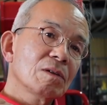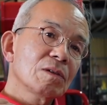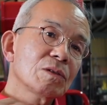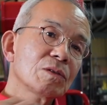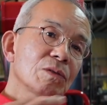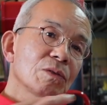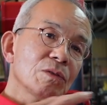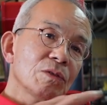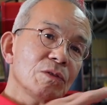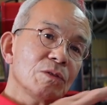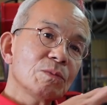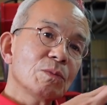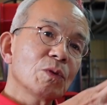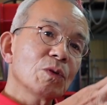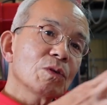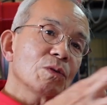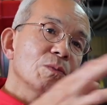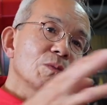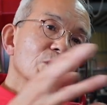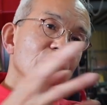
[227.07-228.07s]
そういう
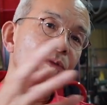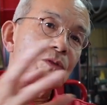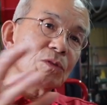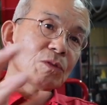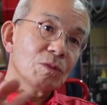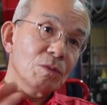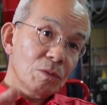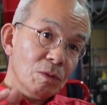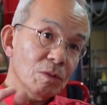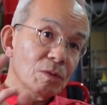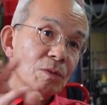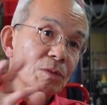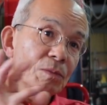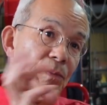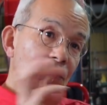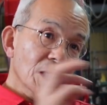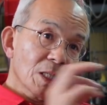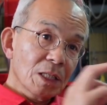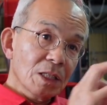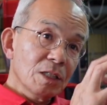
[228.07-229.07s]
もろもろの
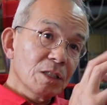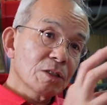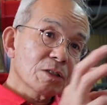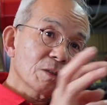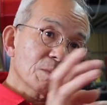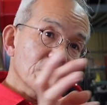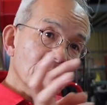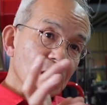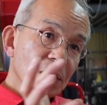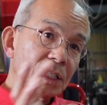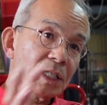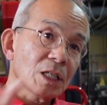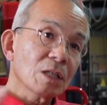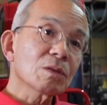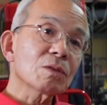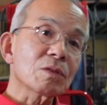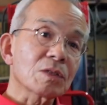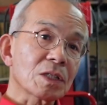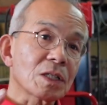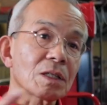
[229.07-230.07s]
メカニズムがちゃ
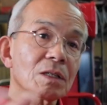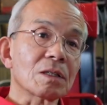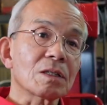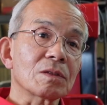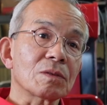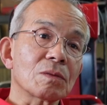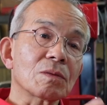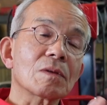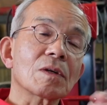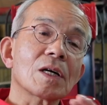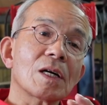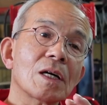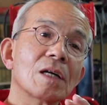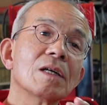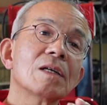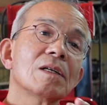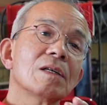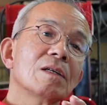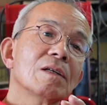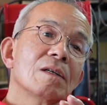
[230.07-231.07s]
んとしてるかど
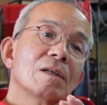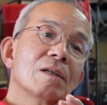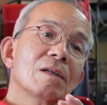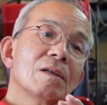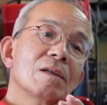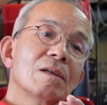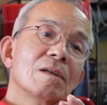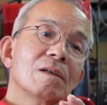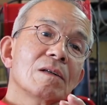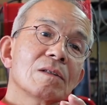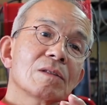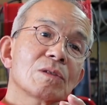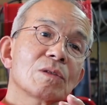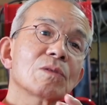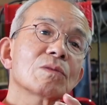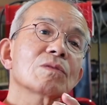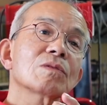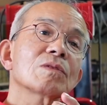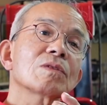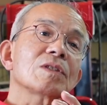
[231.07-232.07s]
うか、そ
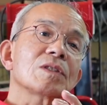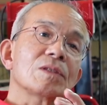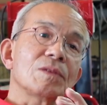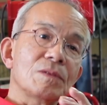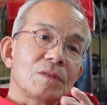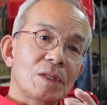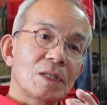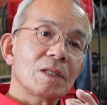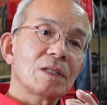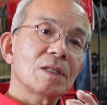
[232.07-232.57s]
ういうことですよね。